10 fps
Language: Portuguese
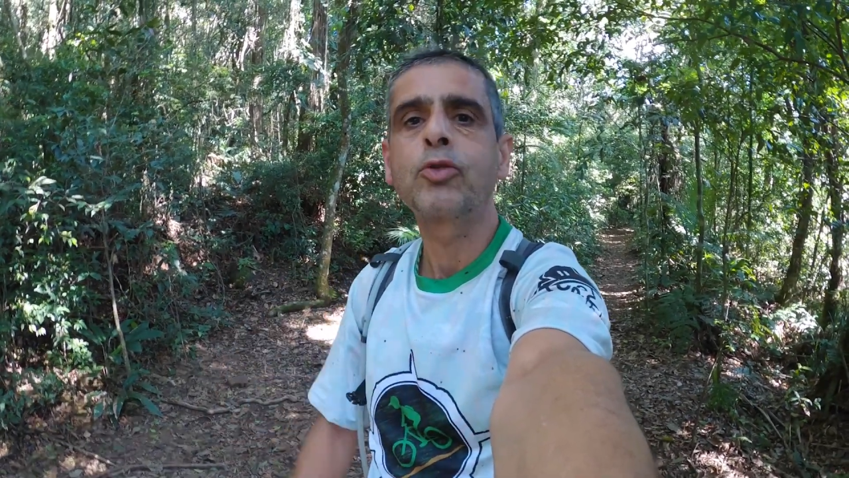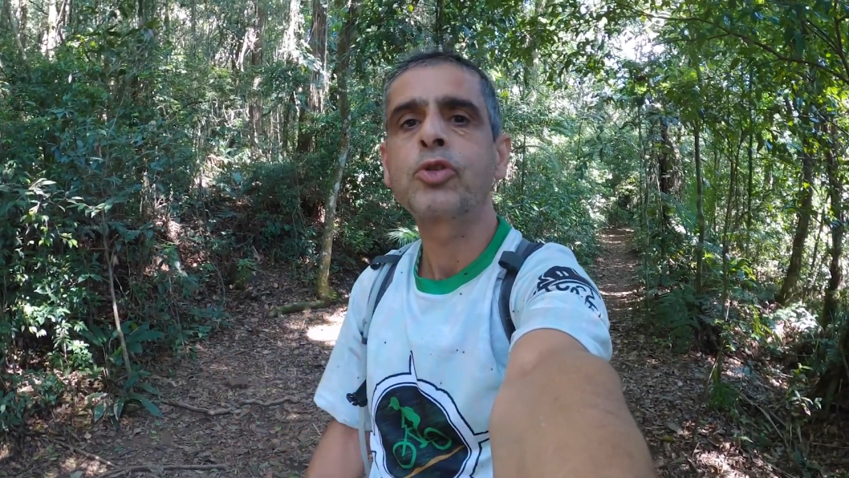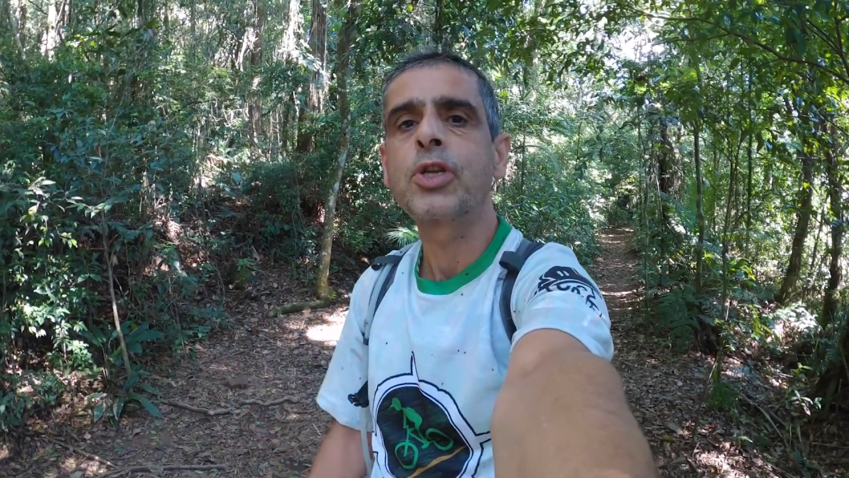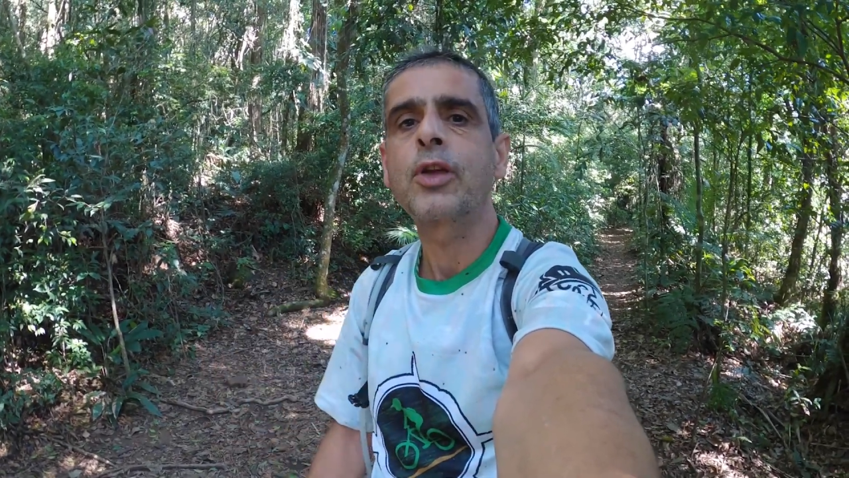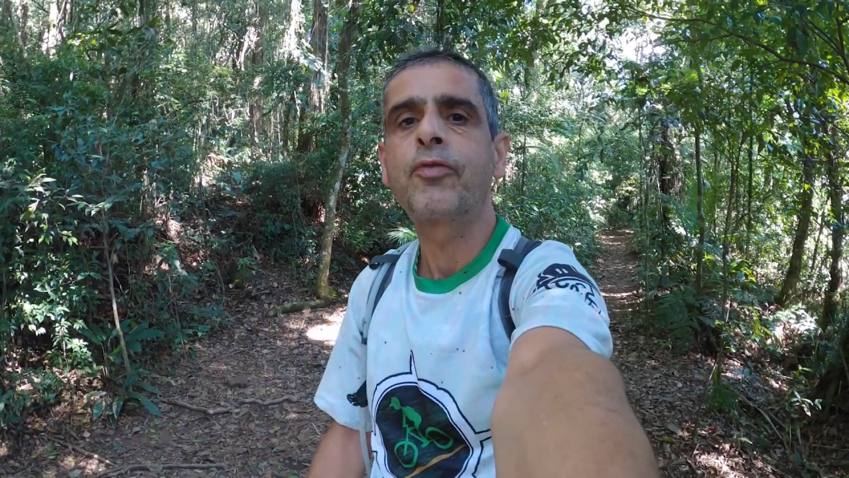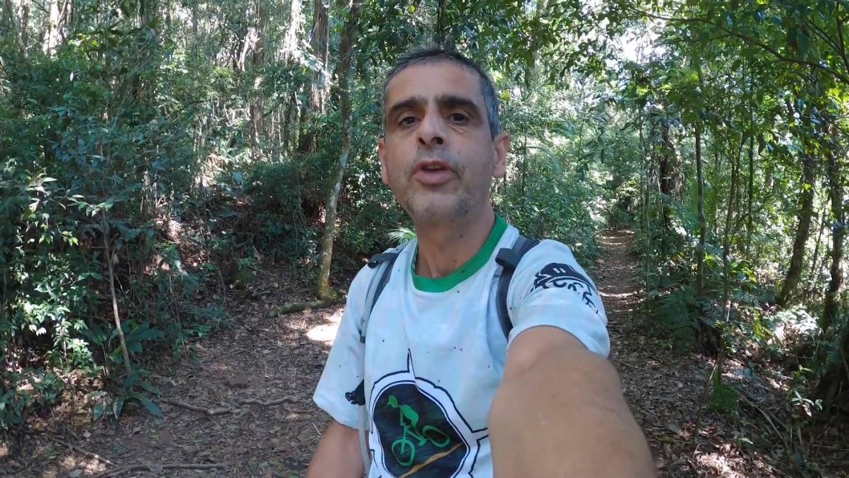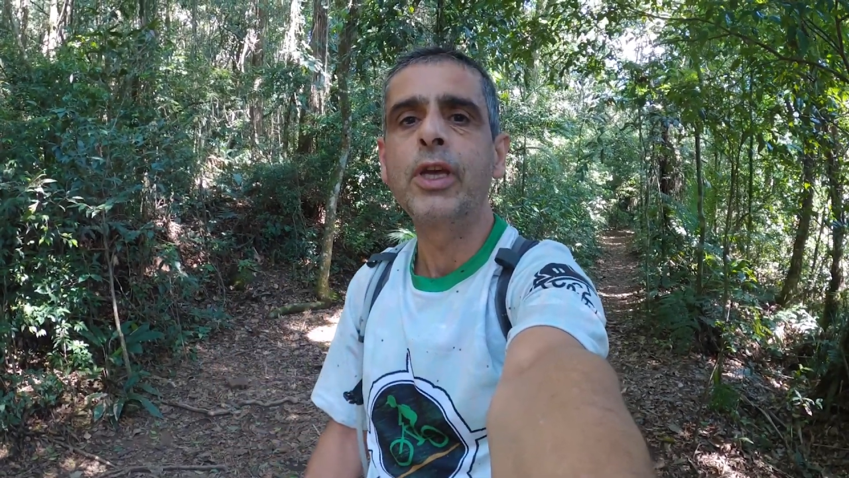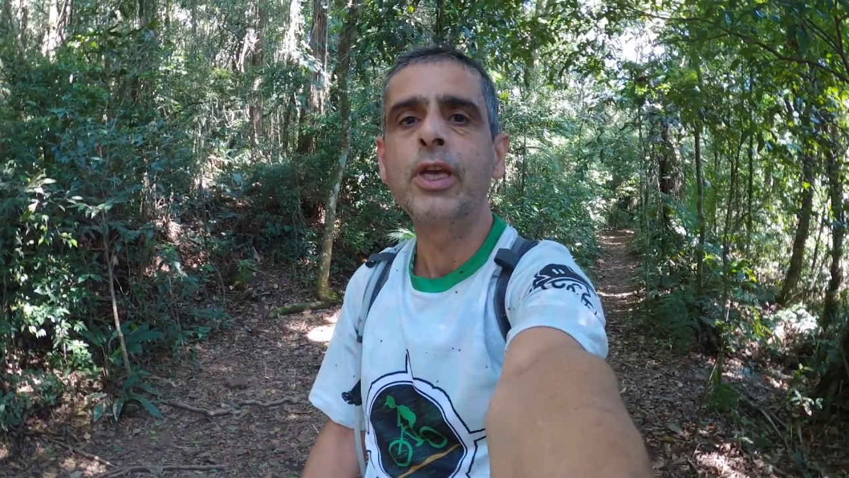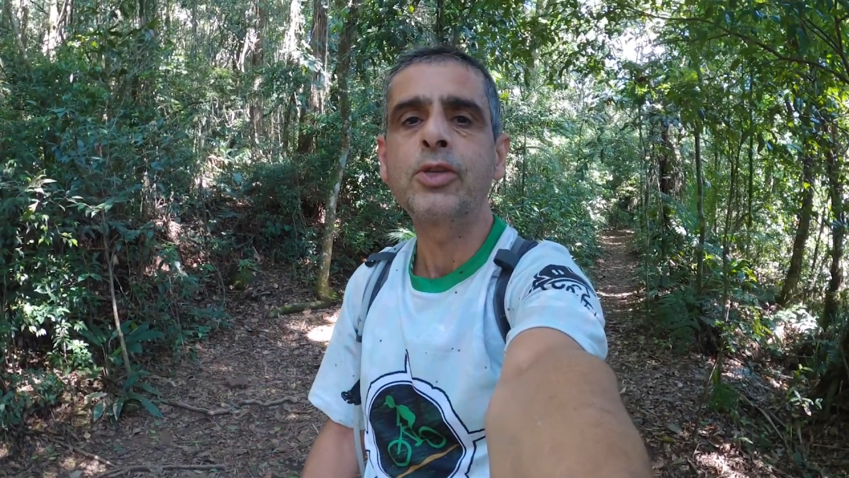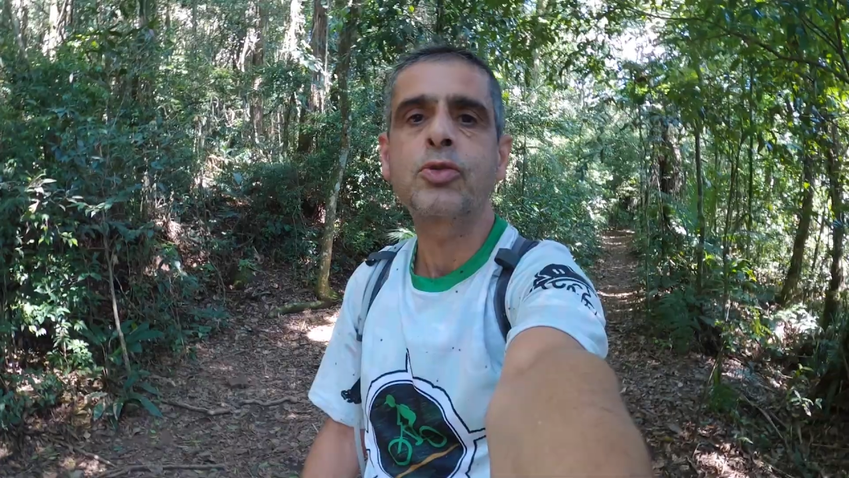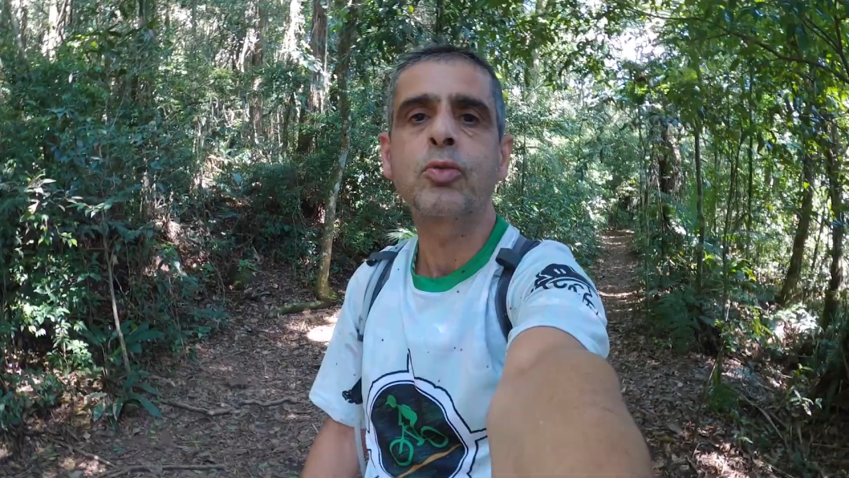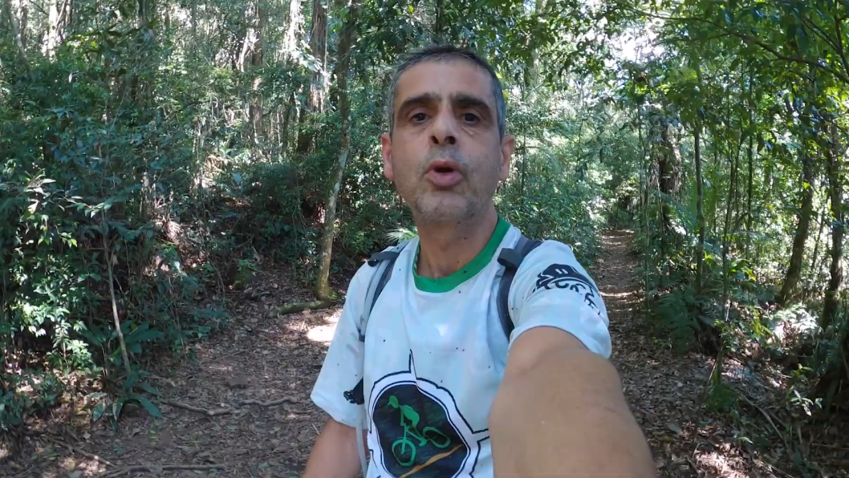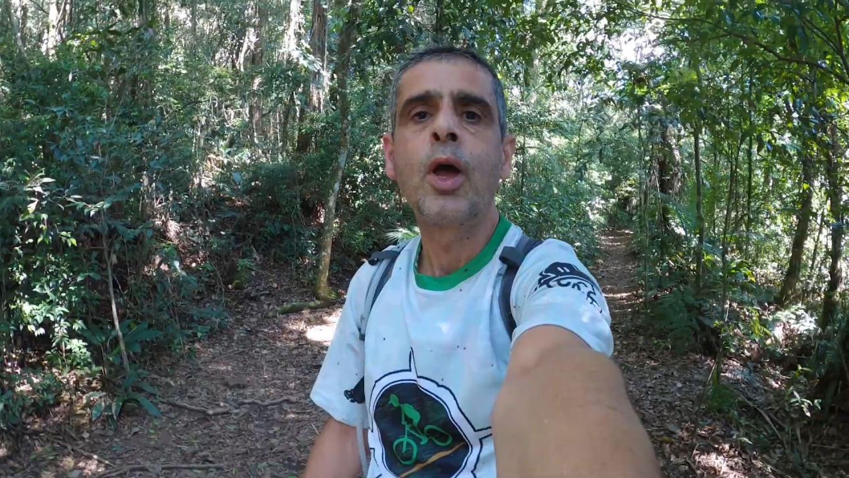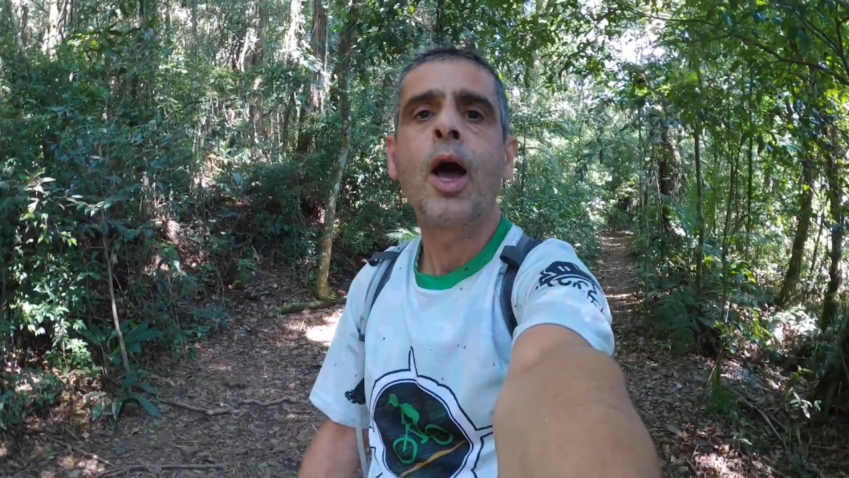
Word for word: do serviço,